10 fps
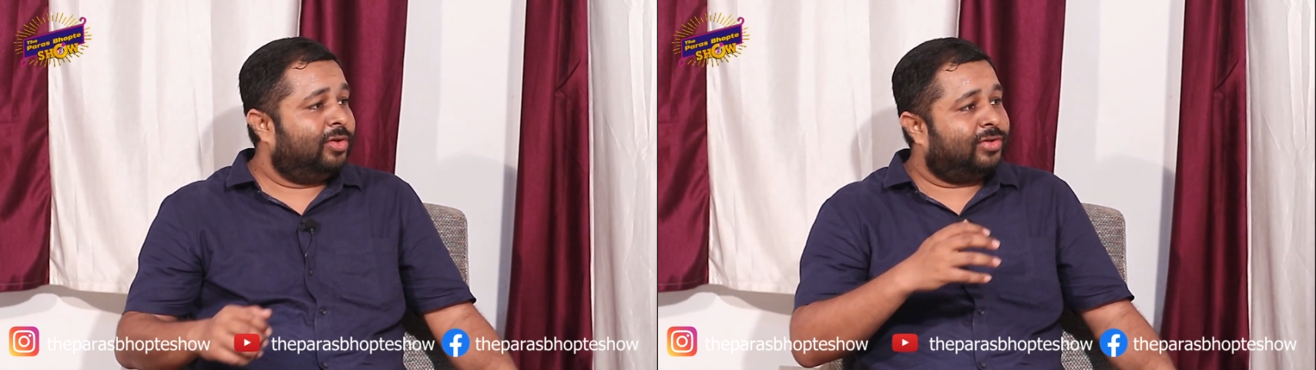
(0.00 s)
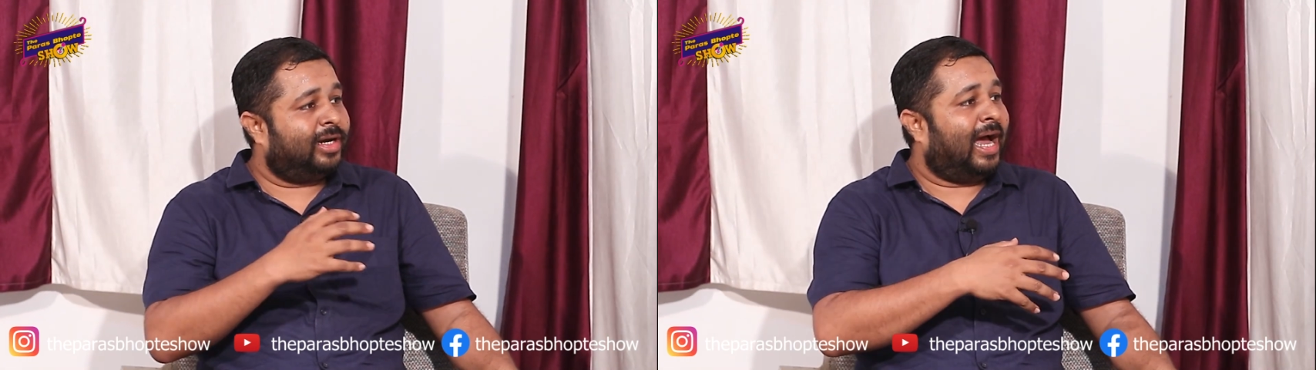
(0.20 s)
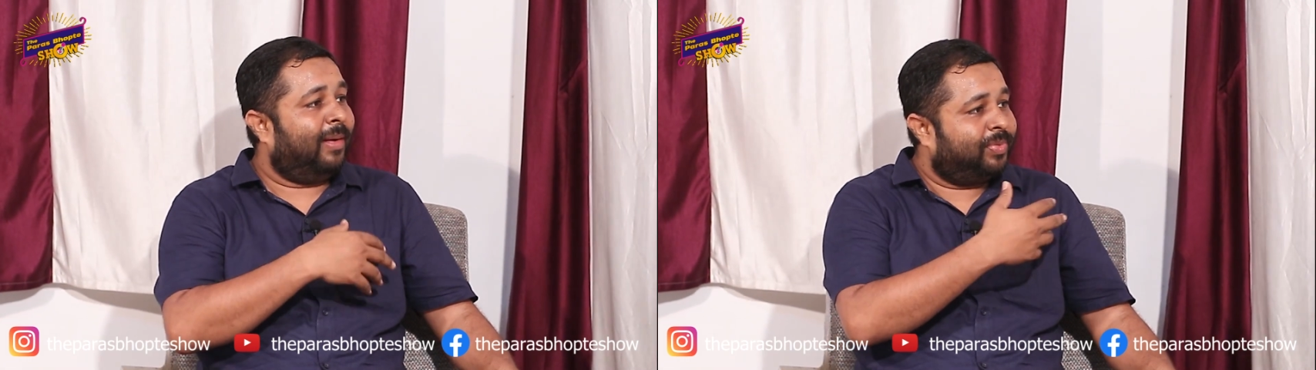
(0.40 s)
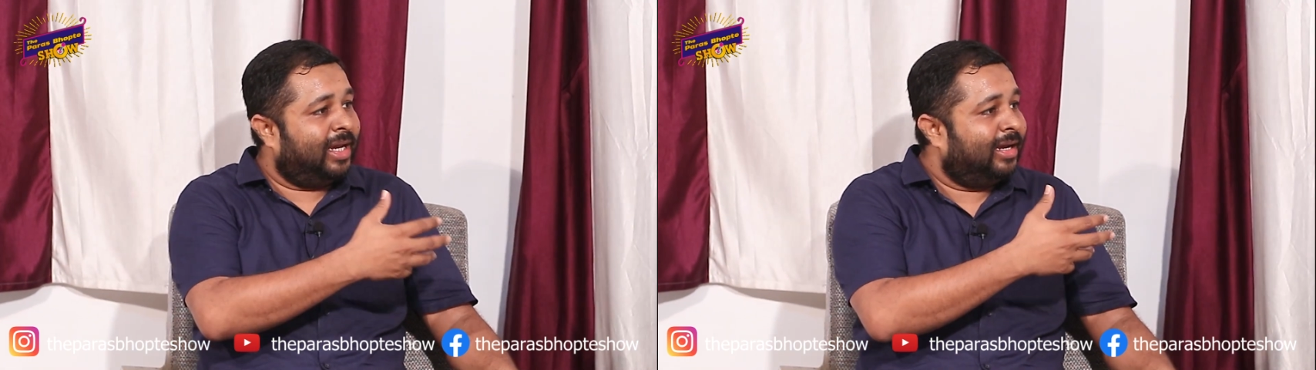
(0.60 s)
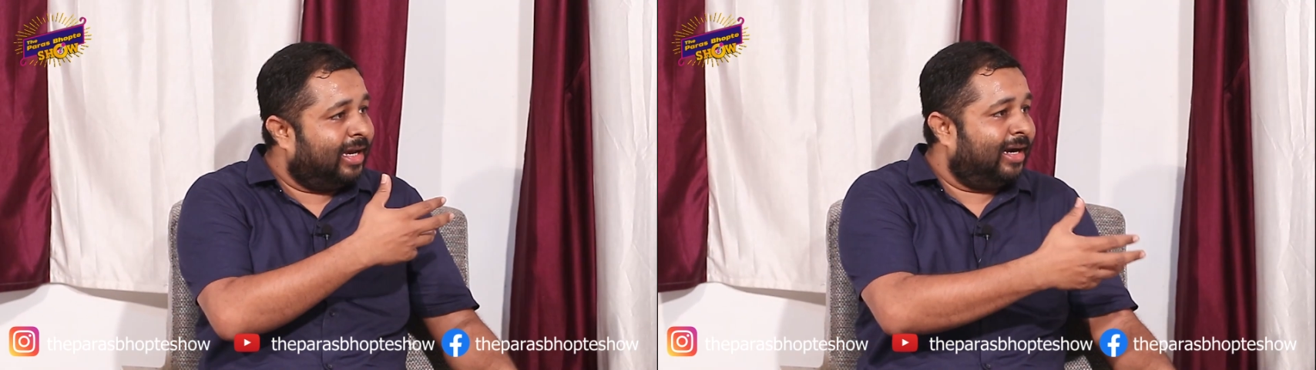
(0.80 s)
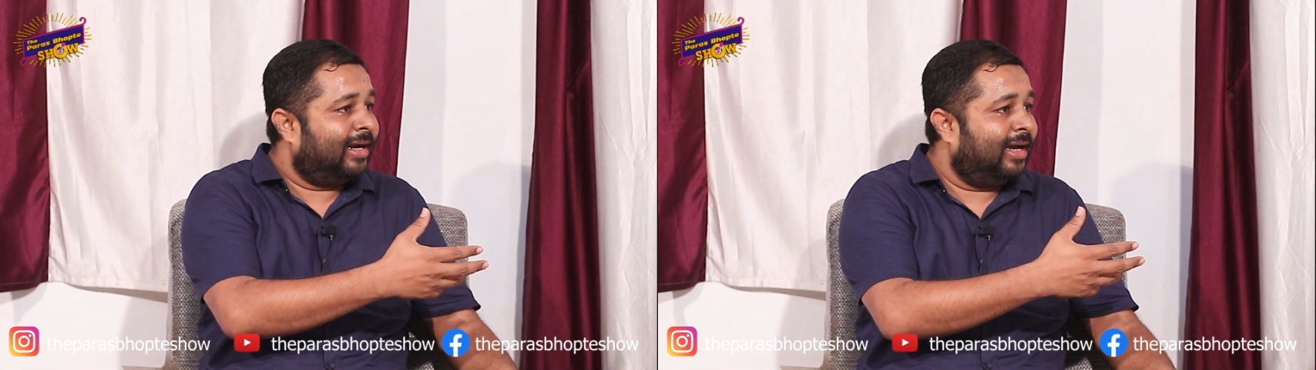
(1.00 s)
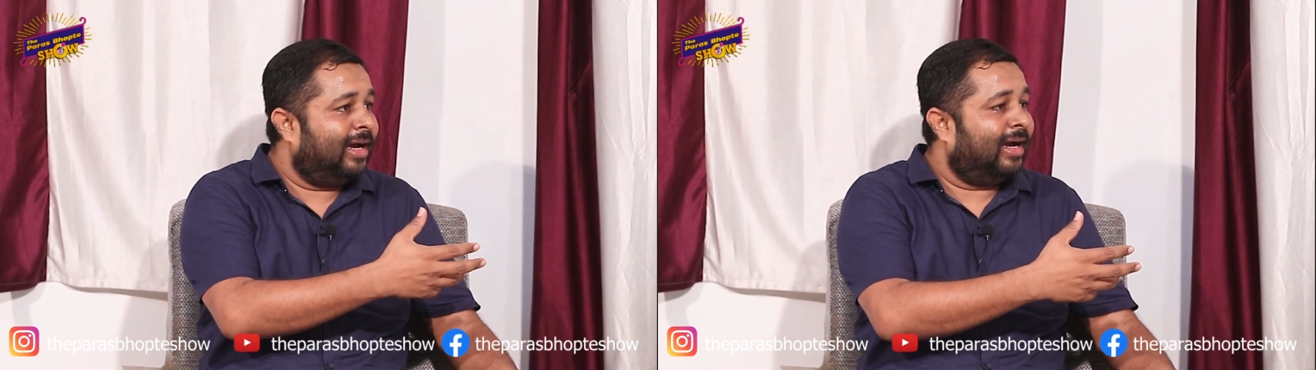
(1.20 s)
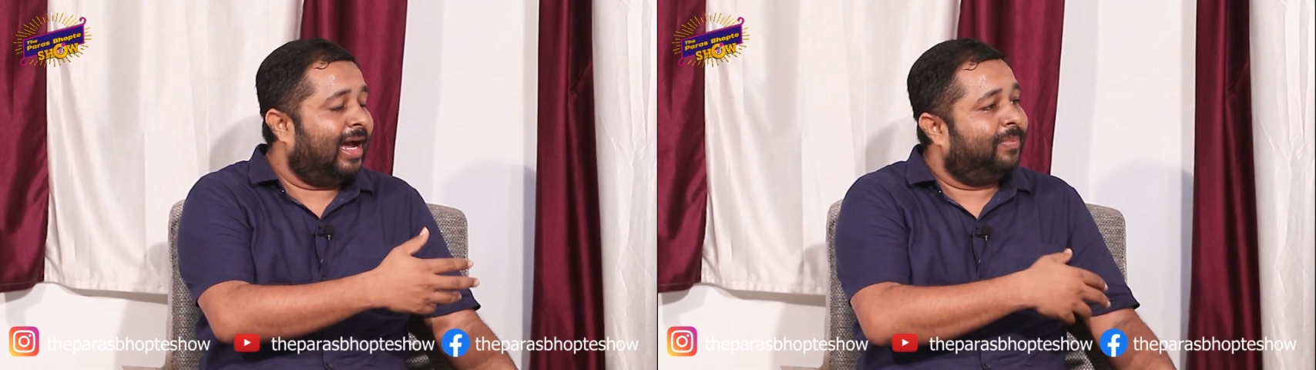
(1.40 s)
तो सर आपके घर का
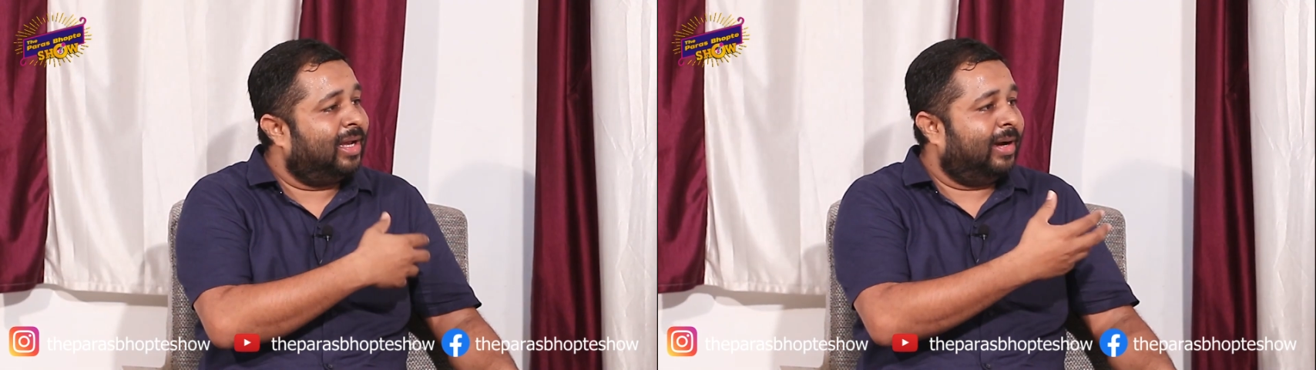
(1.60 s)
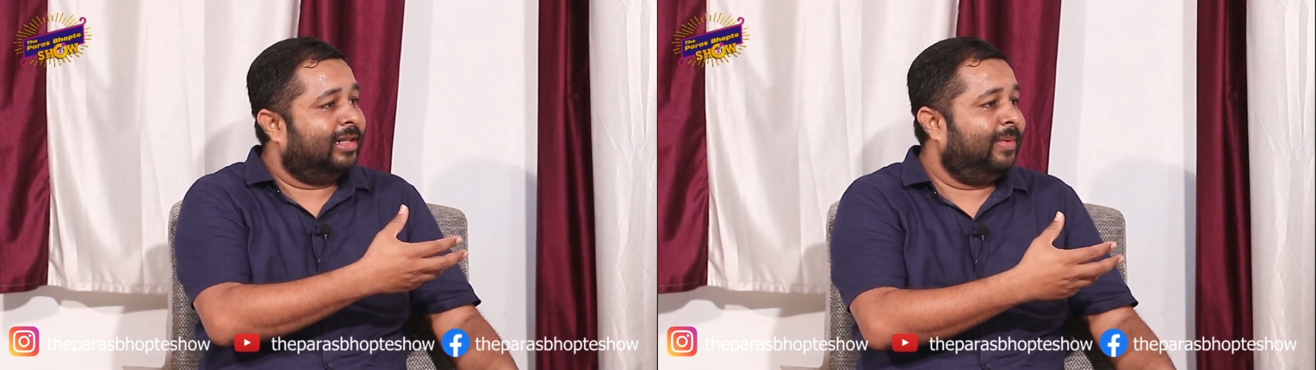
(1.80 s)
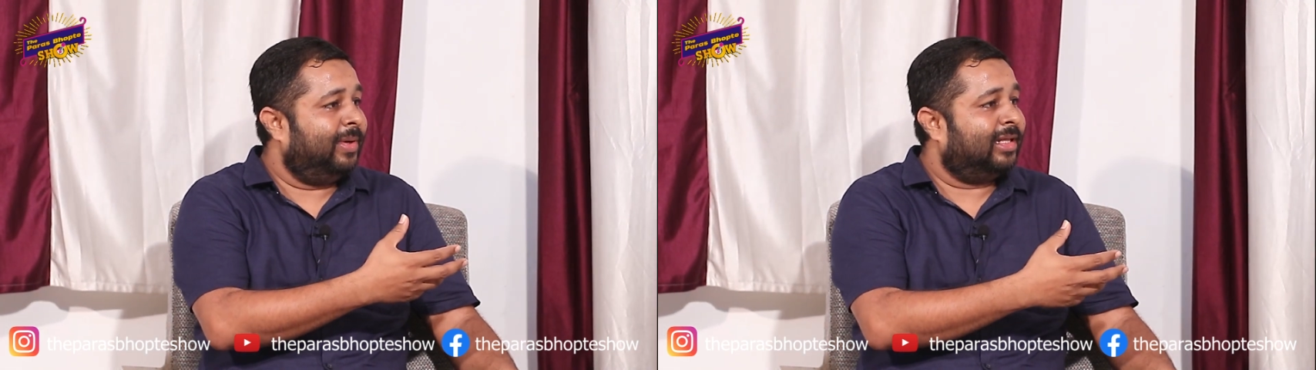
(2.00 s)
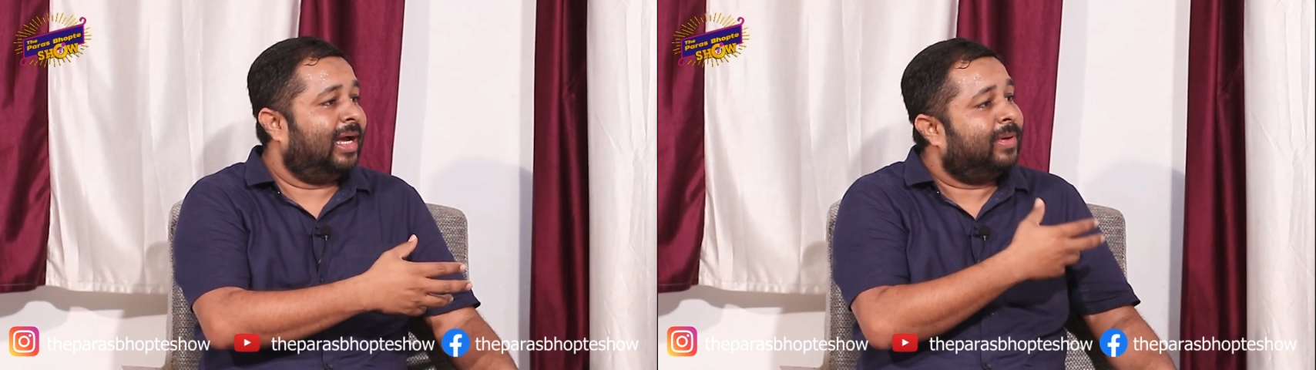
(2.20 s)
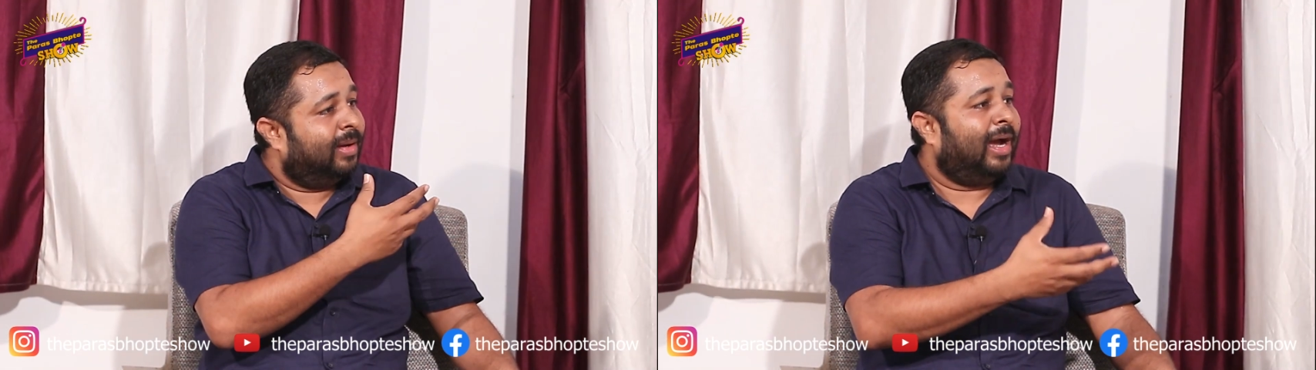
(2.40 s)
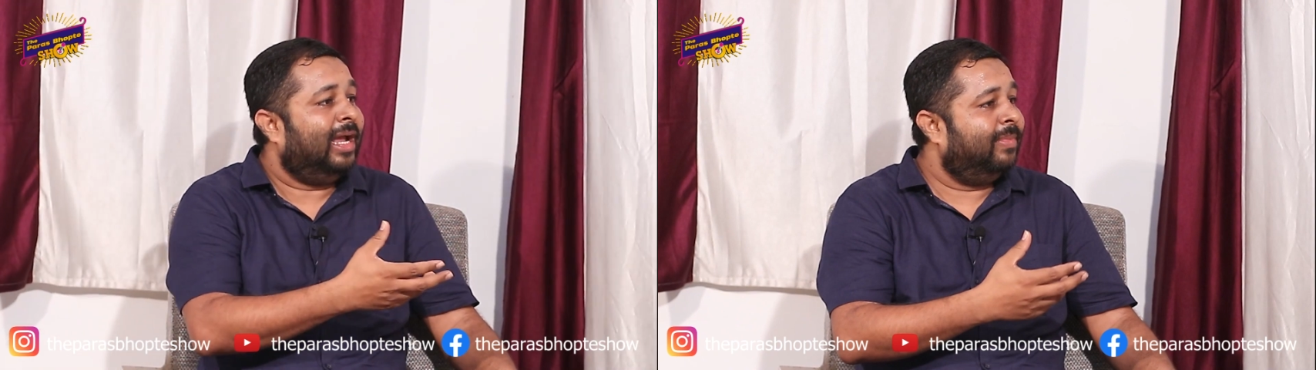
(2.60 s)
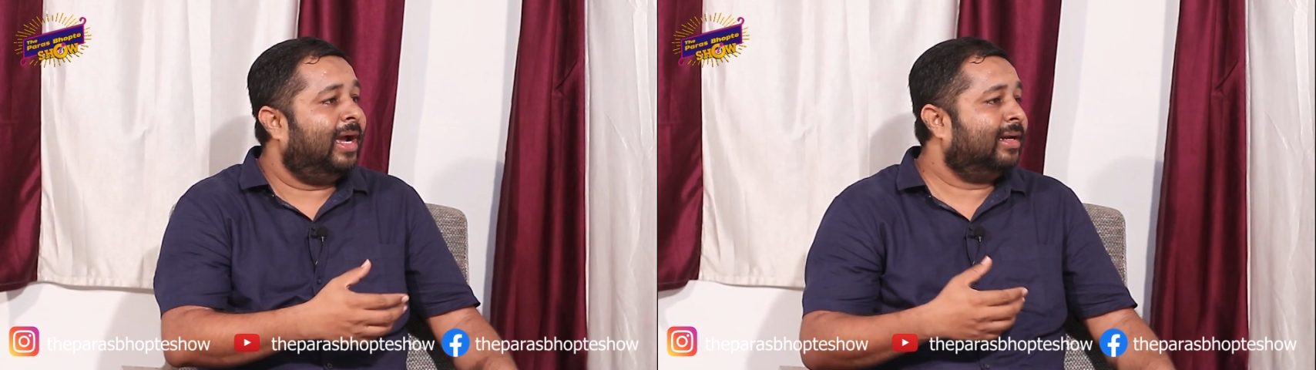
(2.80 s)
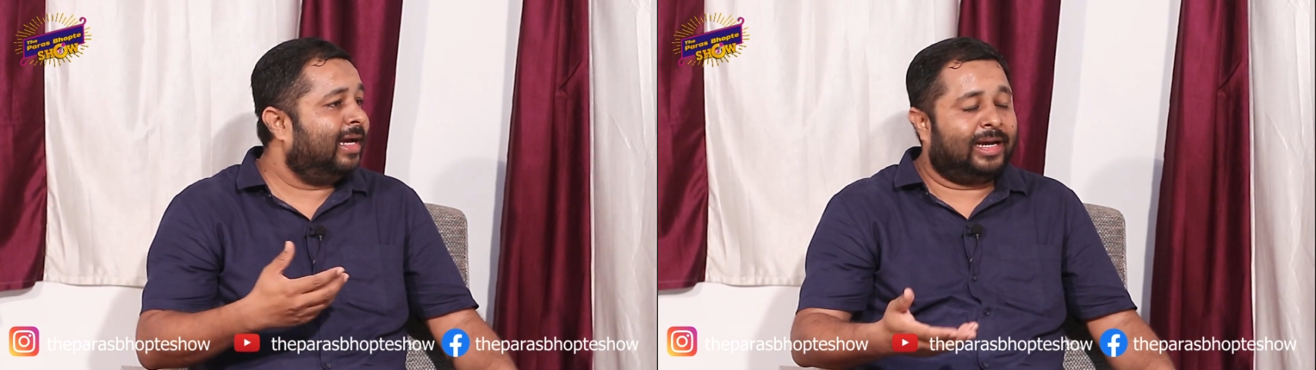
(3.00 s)
आपके माता पिता आपके भाई
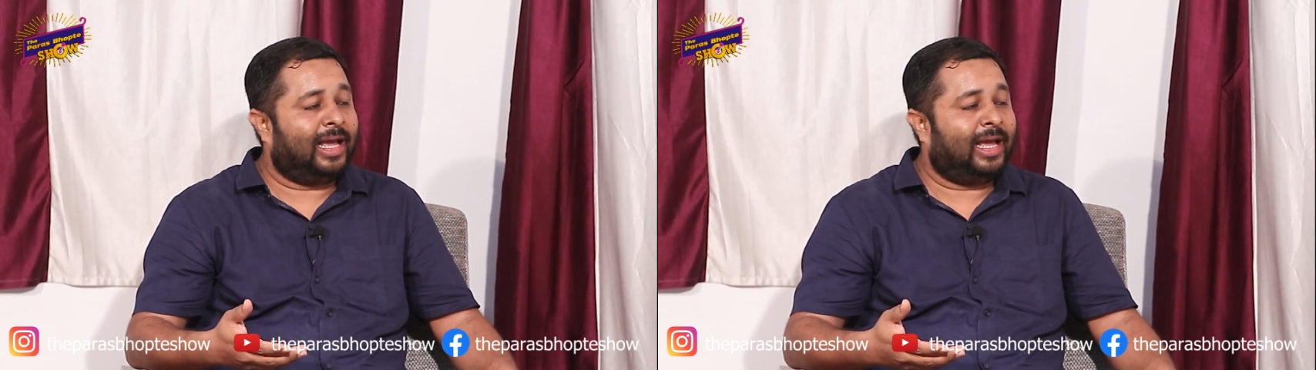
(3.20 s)
बहन का